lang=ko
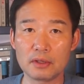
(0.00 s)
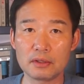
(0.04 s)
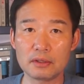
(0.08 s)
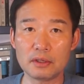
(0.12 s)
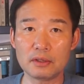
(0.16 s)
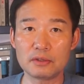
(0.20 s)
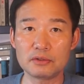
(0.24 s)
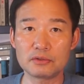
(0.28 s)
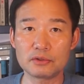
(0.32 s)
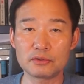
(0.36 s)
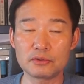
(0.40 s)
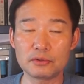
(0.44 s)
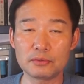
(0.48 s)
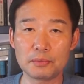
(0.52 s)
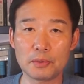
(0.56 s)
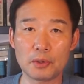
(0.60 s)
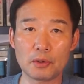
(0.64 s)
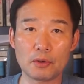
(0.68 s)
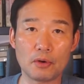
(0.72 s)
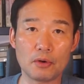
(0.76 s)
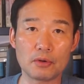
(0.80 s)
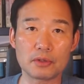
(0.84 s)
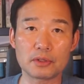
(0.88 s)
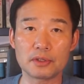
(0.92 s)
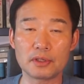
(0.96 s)
예를 들어서
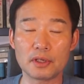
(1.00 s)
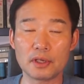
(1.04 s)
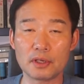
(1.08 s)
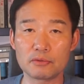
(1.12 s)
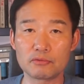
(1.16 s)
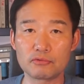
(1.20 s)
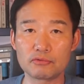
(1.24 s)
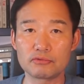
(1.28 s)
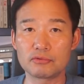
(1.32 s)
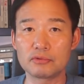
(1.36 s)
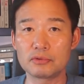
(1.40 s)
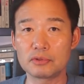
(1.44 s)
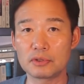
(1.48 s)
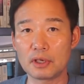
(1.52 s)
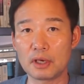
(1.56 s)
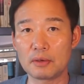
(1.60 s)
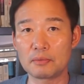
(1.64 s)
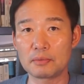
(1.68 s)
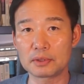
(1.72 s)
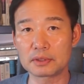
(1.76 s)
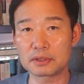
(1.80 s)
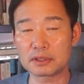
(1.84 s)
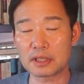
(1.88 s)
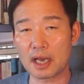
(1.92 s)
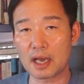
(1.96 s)
뭐 거기에 누군가
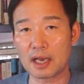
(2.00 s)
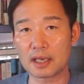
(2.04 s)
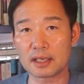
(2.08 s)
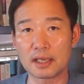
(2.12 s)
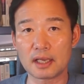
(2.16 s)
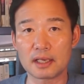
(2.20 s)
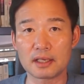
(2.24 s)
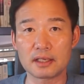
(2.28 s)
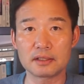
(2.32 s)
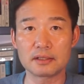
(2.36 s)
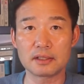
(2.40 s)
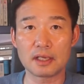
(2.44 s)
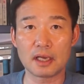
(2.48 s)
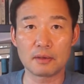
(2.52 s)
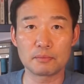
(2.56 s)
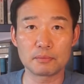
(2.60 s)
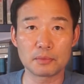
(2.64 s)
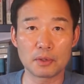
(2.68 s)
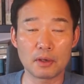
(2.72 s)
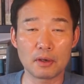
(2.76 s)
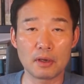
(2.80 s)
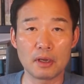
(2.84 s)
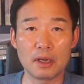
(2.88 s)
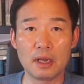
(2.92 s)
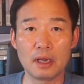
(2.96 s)
뭐 자객이나
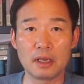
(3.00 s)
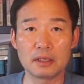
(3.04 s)
뭐